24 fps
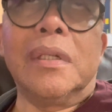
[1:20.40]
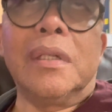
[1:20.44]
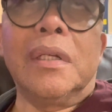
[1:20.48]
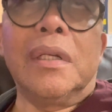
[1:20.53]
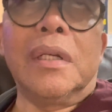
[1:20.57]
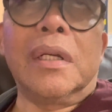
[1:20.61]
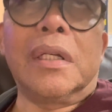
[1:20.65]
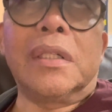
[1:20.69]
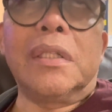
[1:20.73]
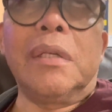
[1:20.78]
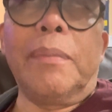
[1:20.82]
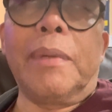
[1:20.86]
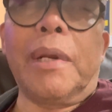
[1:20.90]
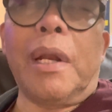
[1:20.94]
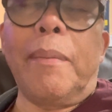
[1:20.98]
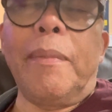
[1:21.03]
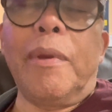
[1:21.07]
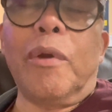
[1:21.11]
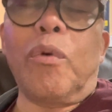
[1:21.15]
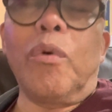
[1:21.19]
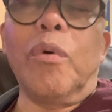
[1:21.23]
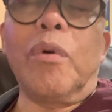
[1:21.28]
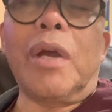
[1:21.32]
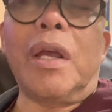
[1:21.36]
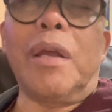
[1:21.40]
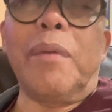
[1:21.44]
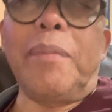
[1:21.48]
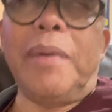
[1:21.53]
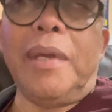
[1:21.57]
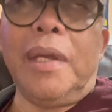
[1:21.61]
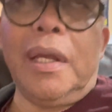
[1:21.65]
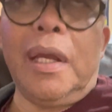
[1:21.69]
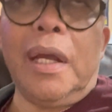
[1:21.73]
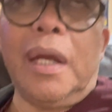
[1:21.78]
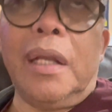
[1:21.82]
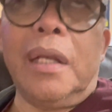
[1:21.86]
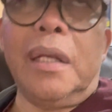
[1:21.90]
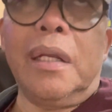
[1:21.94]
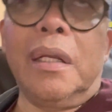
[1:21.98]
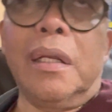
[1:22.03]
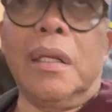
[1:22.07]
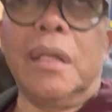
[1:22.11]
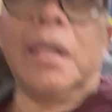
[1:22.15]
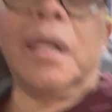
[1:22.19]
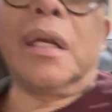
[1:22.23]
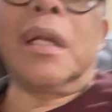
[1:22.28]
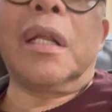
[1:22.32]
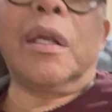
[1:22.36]
Kasi marami akong kaibigan.
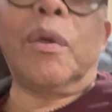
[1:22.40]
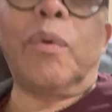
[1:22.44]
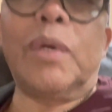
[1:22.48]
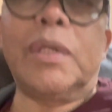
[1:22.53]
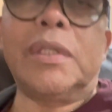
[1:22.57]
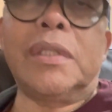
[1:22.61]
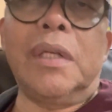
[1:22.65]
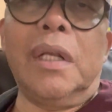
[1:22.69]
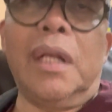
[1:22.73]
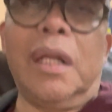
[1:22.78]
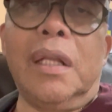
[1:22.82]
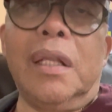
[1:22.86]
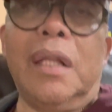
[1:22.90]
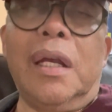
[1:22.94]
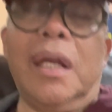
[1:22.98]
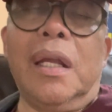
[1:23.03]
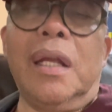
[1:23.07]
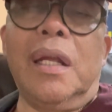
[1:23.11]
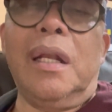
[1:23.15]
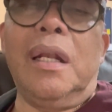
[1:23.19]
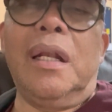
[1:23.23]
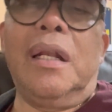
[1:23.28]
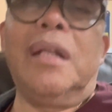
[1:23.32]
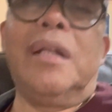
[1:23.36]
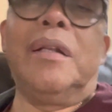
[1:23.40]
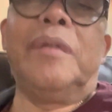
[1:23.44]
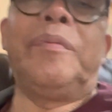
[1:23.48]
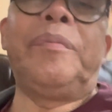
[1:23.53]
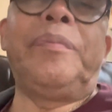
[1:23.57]
Nag-request sila dahil